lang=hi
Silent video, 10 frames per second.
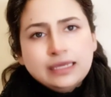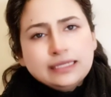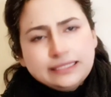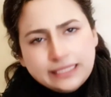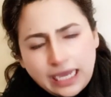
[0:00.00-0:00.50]

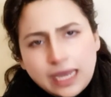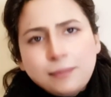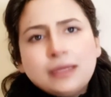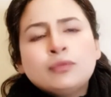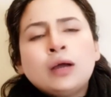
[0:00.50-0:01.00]
यहाँ
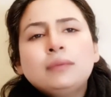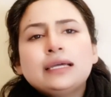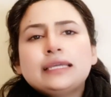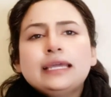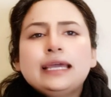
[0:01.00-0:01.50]
पर मामला
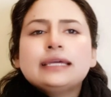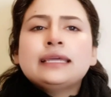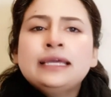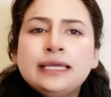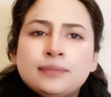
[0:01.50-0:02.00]
यह है कि
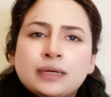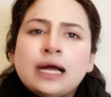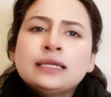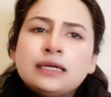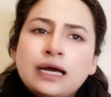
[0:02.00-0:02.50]
इमरान
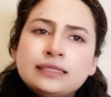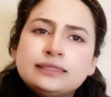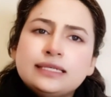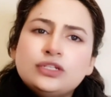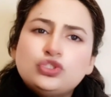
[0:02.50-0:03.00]
खान
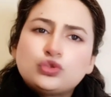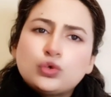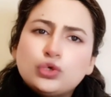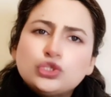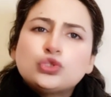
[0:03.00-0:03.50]
से
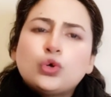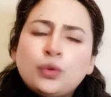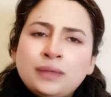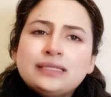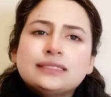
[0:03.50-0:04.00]
जो जो
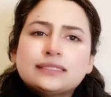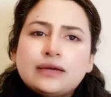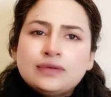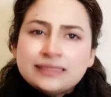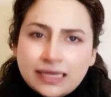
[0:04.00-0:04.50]
भी
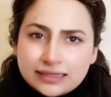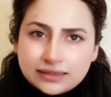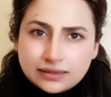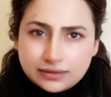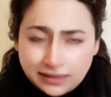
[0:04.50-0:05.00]
दस्तावेजात
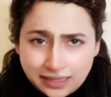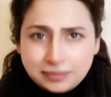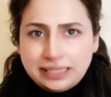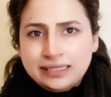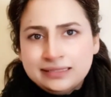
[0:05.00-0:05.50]
तलब
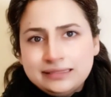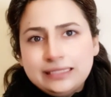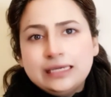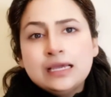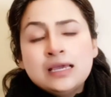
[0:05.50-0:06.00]
की गई
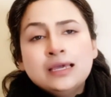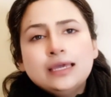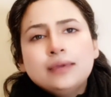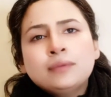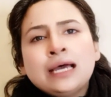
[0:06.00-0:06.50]
थी
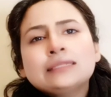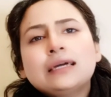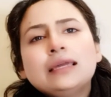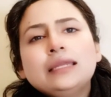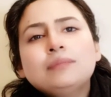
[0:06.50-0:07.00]
इमरान
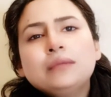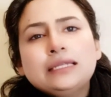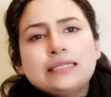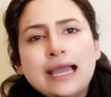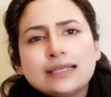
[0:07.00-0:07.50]
खान ने अपने
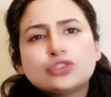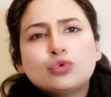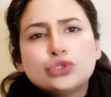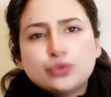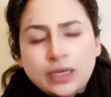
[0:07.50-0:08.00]
टैक्स
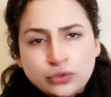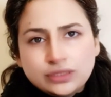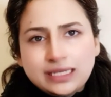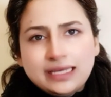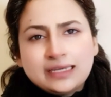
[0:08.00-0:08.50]
कोशवारों से
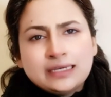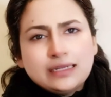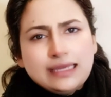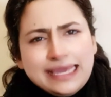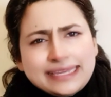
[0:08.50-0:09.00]
लेकर
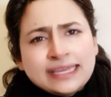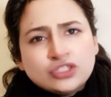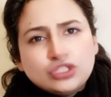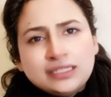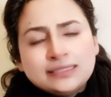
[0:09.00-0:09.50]
एक एक
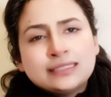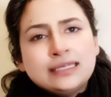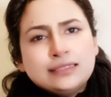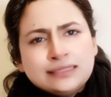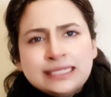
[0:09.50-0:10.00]
चीज़ की
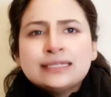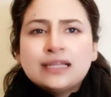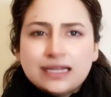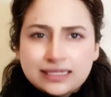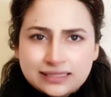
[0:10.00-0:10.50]
रिसीट
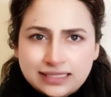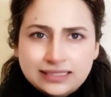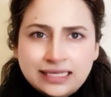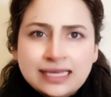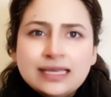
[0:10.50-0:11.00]
लाकर दे दी
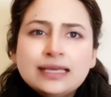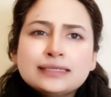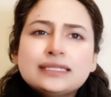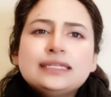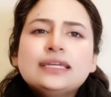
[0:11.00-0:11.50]
कि
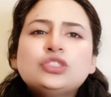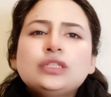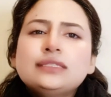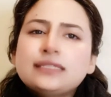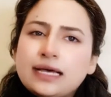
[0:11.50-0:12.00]
ये
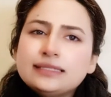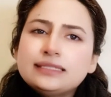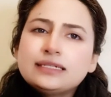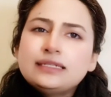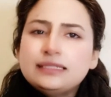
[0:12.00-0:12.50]
चीज़ यहाँ से
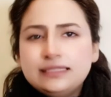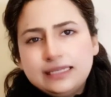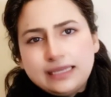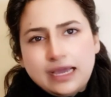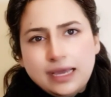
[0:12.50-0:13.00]
ख़रीदी
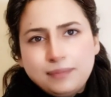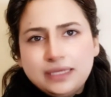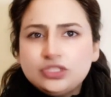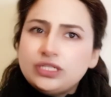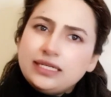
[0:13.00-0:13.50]
यहाँ
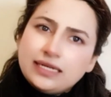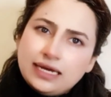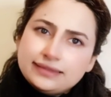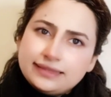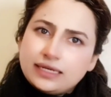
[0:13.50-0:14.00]
बेची यहाँ
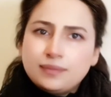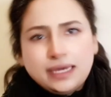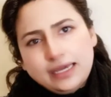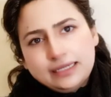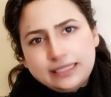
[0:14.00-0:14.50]
से
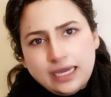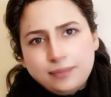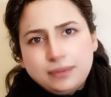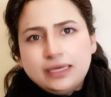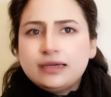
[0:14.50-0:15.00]
कमाया यहाँ
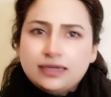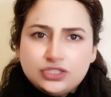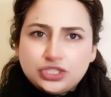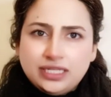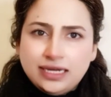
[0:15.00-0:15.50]
पे खर्च किया